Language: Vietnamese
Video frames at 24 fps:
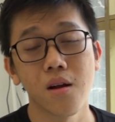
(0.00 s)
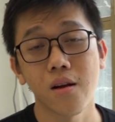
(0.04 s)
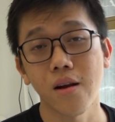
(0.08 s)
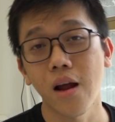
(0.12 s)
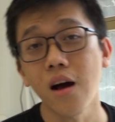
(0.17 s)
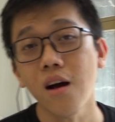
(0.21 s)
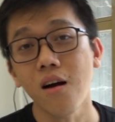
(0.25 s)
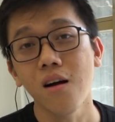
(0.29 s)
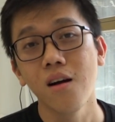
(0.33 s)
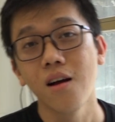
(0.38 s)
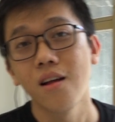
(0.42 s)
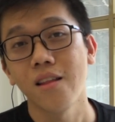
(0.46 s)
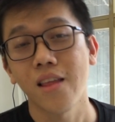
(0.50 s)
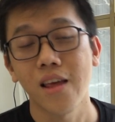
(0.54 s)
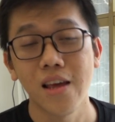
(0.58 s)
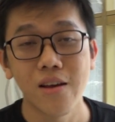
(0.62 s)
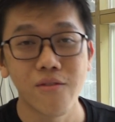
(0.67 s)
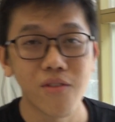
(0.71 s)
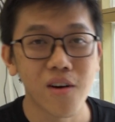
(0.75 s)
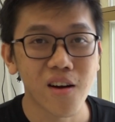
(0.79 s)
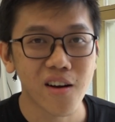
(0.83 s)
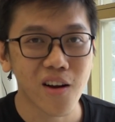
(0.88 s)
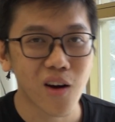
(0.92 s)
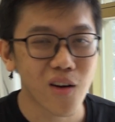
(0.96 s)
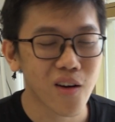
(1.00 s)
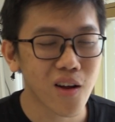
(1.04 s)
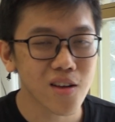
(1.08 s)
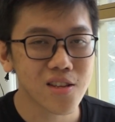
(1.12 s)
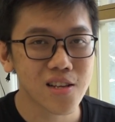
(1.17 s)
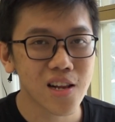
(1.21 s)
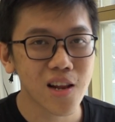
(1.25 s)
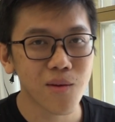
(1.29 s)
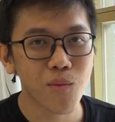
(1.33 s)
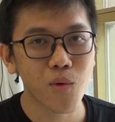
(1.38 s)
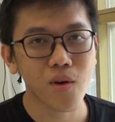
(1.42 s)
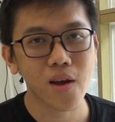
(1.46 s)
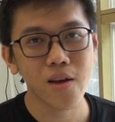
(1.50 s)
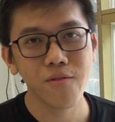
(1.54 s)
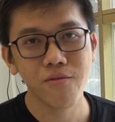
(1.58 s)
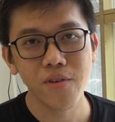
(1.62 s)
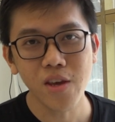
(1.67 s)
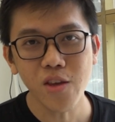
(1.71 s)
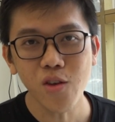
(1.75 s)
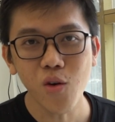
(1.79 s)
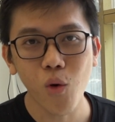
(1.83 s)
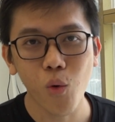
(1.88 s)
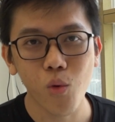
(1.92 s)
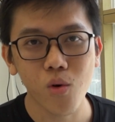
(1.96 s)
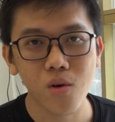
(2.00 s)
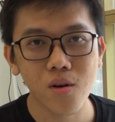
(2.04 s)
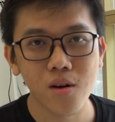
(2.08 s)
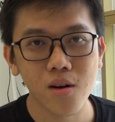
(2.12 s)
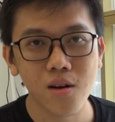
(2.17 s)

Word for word: đó thì vừa rồi đó chính là một cái ví dụ